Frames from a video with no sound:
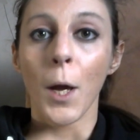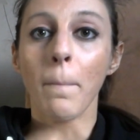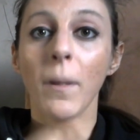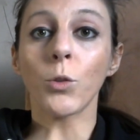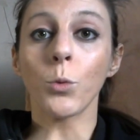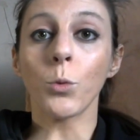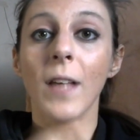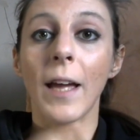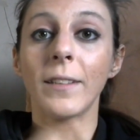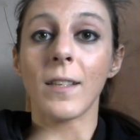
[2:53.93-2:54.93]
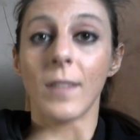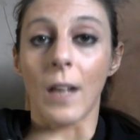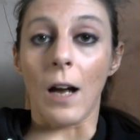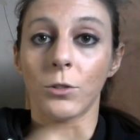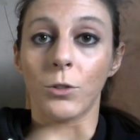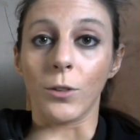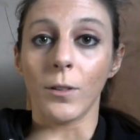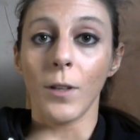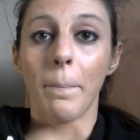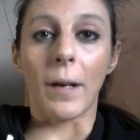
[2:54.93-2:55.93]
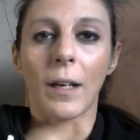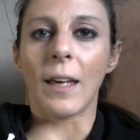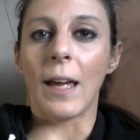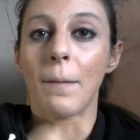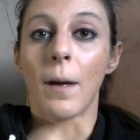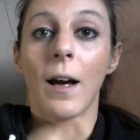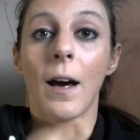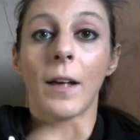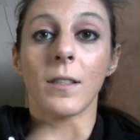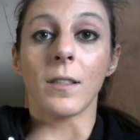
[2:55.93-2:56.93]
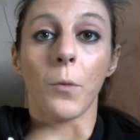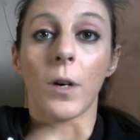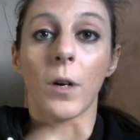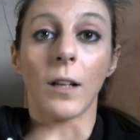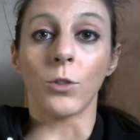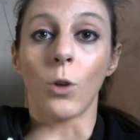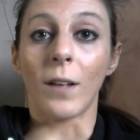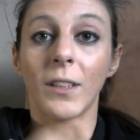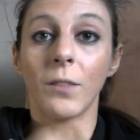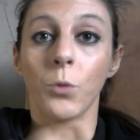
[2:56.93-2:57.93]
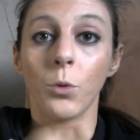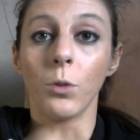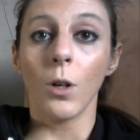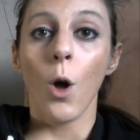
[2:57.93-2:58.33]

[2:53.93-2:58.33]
ma tu sei distratto perché magari stai guardando la tv